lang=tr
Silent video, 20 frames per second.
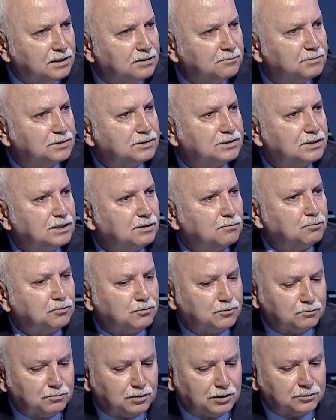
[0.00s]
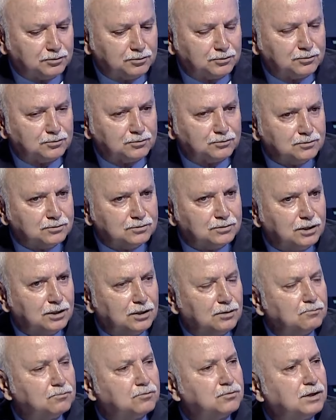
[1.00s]
mesela bugün bakıyorsunuz
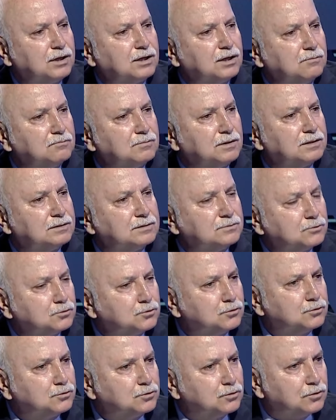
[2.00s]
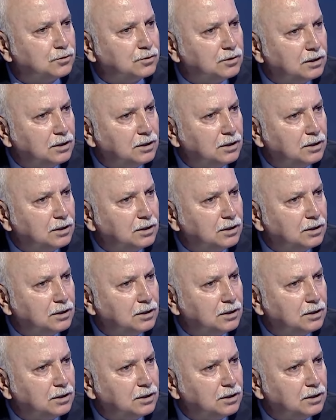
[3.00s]
bu rakamlar düştü.